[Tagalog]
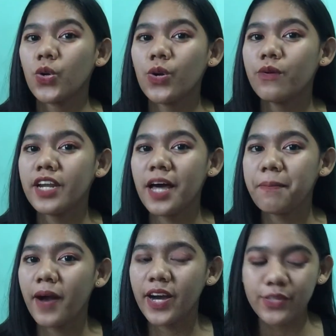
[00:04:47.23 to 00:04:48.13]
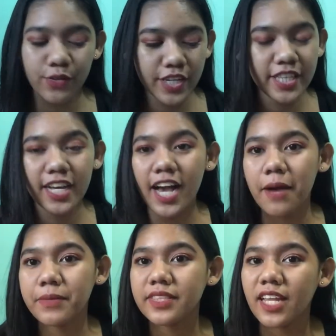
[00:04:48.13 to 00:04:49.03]
Kung wala pa kayong
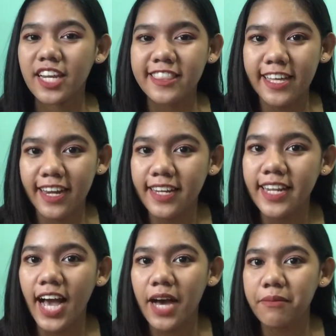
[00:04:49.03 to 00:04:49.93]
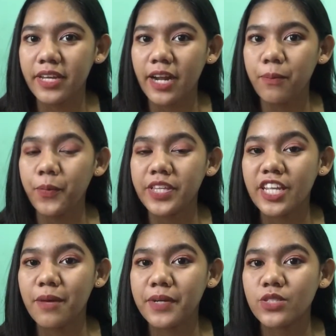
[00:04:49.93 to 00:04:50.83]
ginagamit na literal na camera,
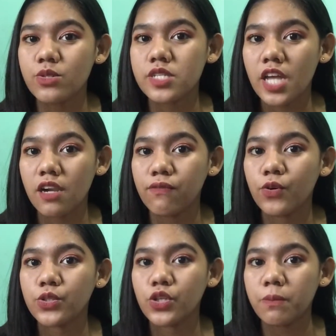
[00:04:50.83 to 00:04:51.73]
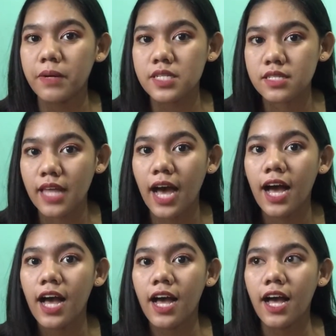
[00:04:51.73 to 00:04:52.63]
pwede naman yung cellphone nyo
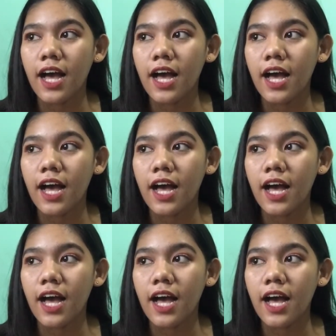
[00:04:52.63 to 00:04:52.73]
basta.